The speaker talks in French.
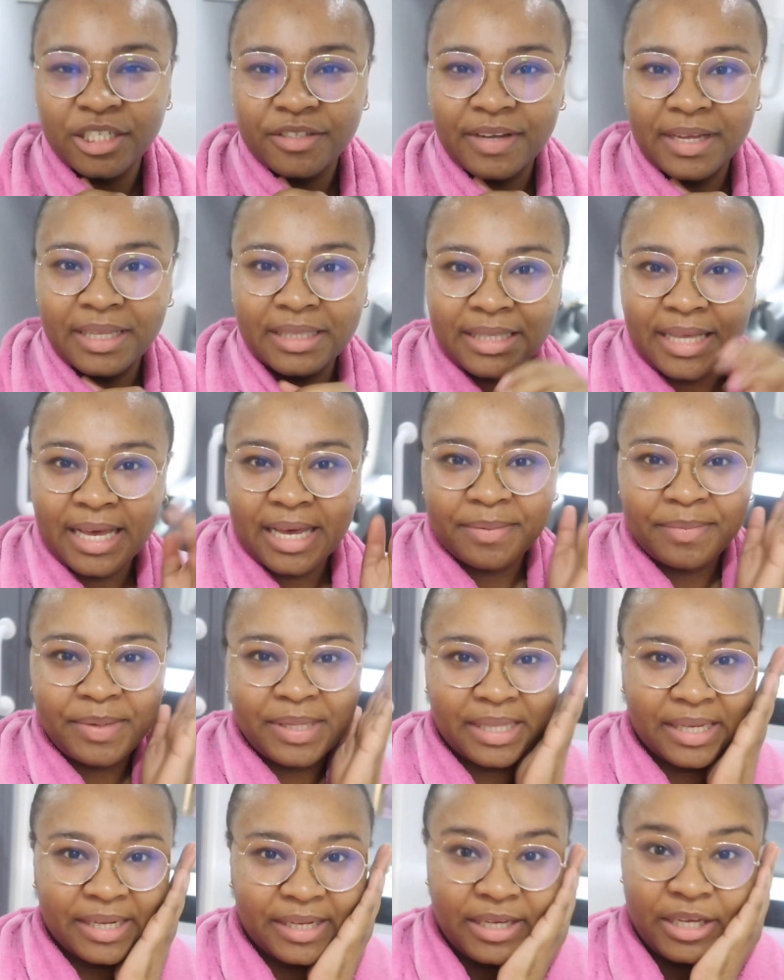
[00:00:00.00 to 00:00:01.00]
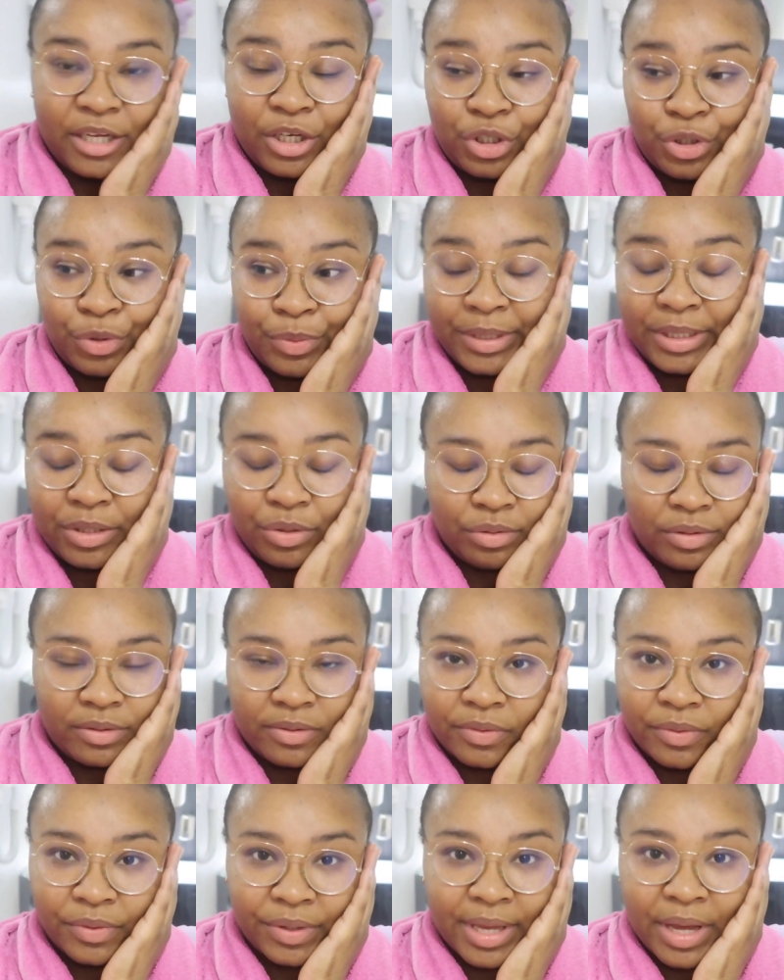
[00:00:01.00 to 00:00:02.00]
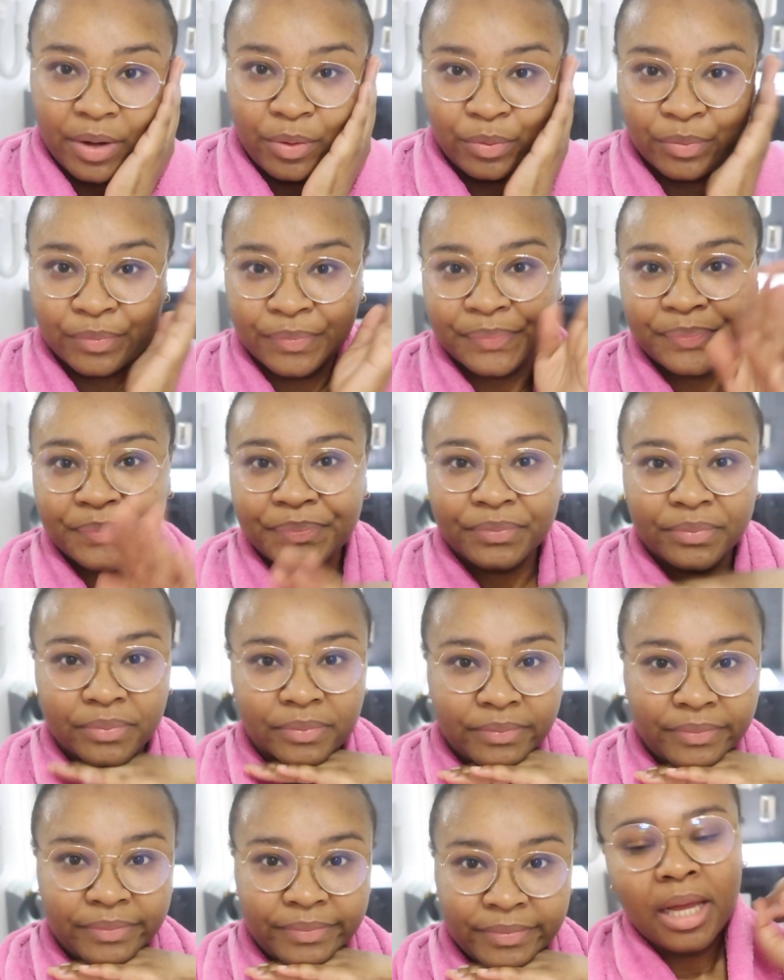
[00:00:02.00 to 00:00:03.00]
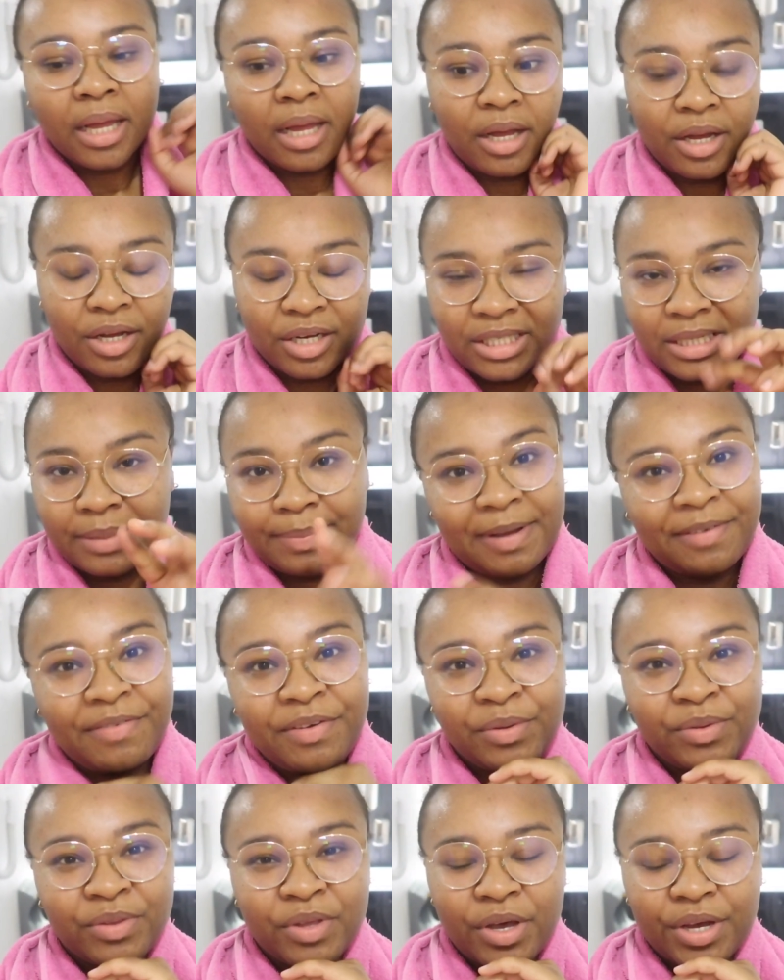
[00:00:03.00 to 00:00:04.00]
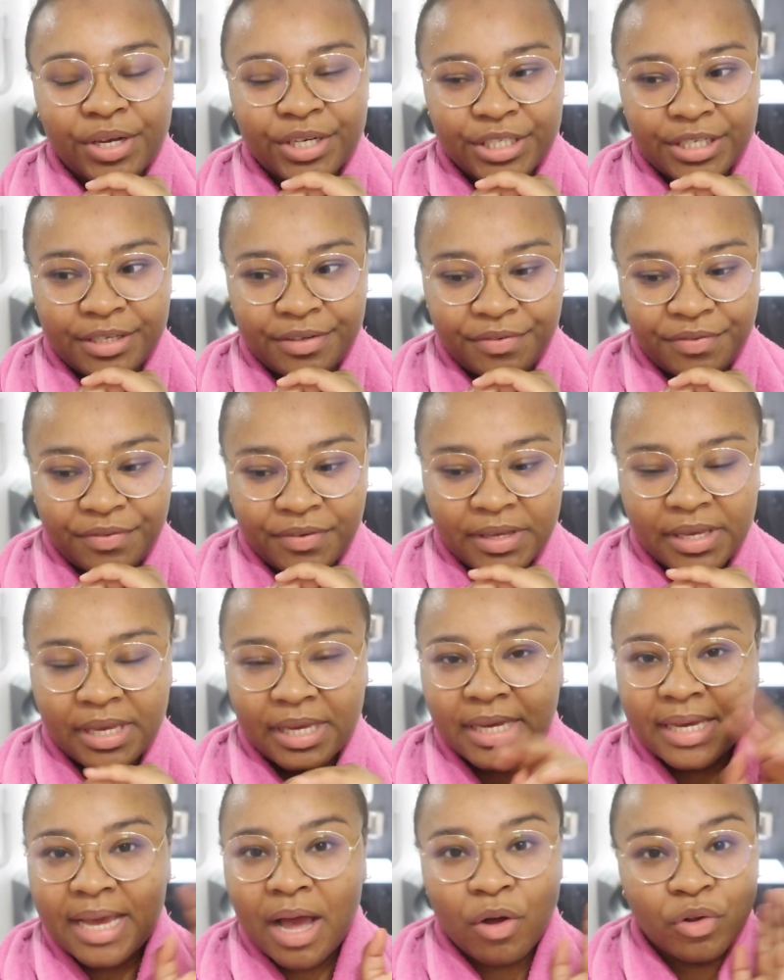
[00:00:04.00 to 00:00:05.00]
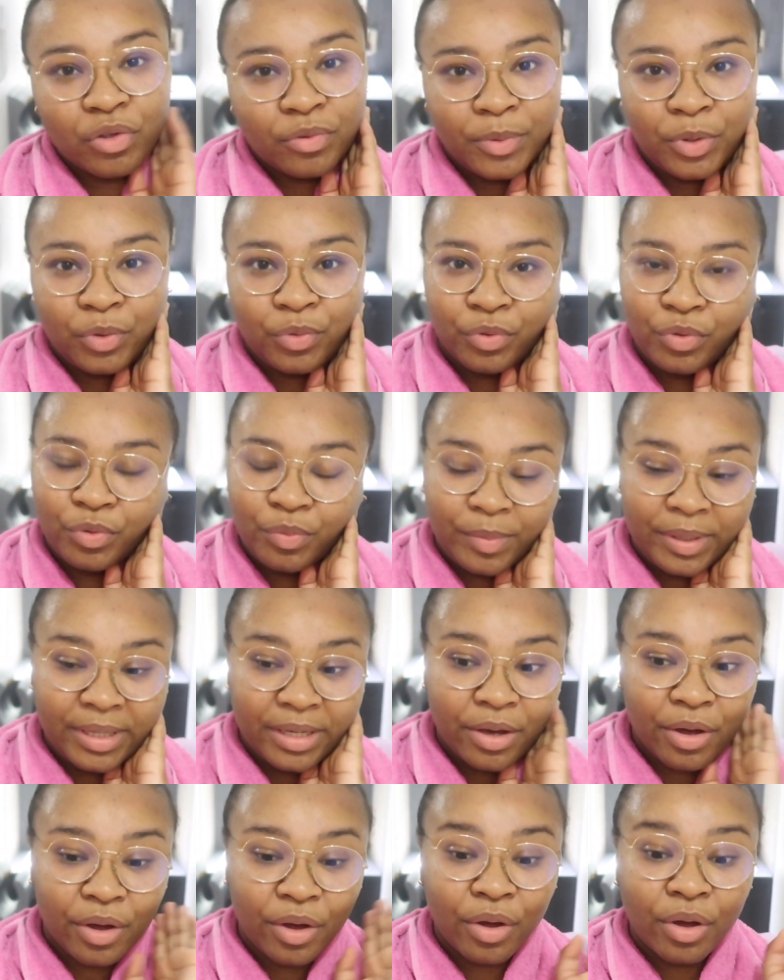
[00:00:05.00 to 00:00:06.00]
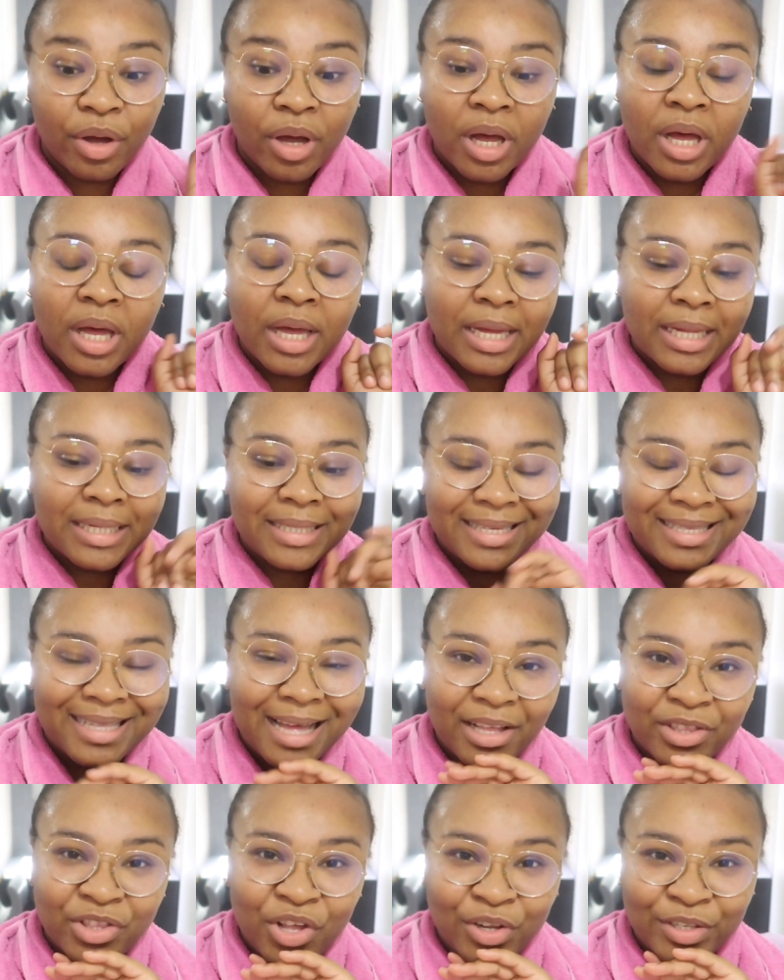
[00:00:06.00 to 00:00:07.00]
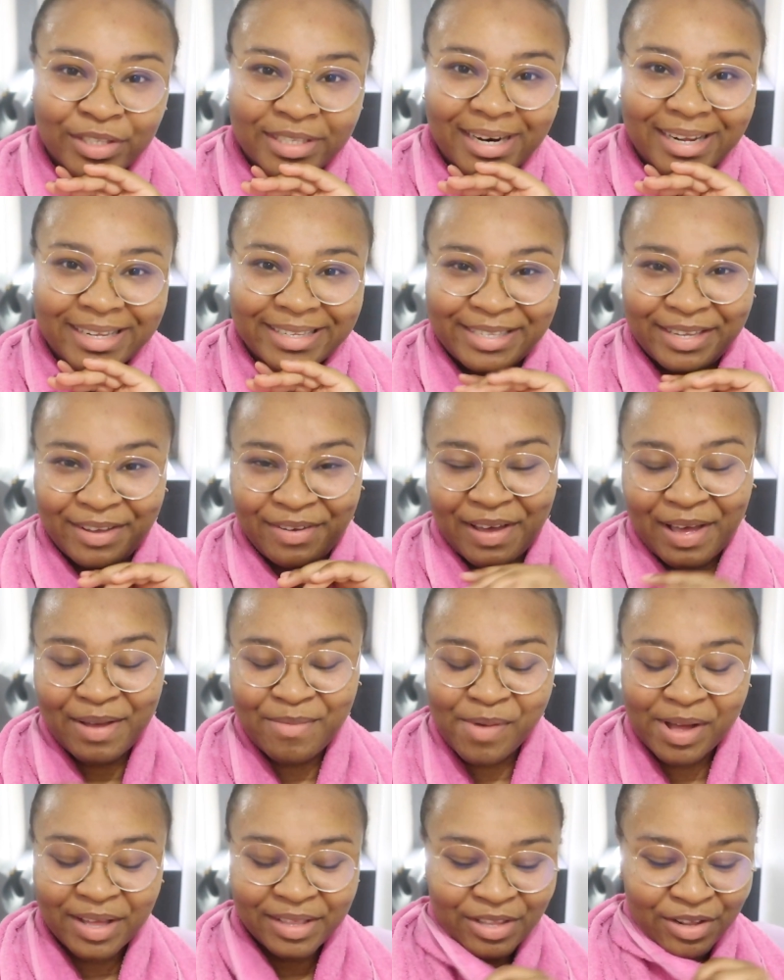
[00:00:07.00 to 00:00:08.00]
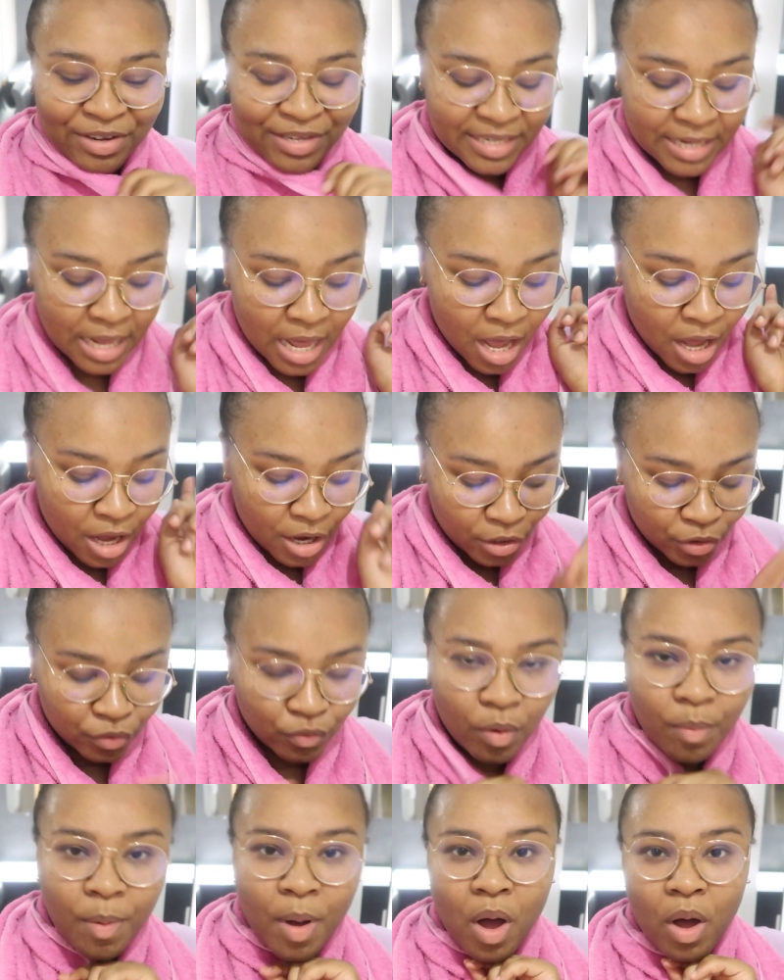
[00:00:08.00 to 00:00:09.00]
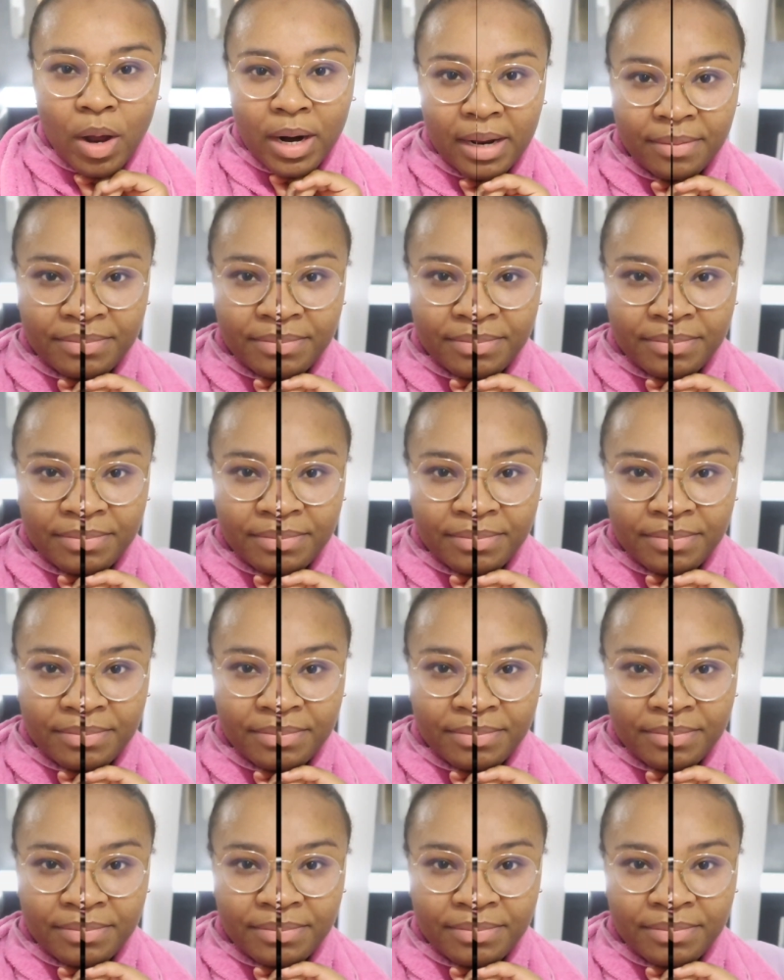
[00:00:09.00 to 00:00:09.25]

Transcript: je viens de terminer, je suis juste KO. Euh, j'ai pas fait une heure, j'ai fait 40 minutes, mais... Euh, c'est intense, c'est vraiment intense. Je vous reprends à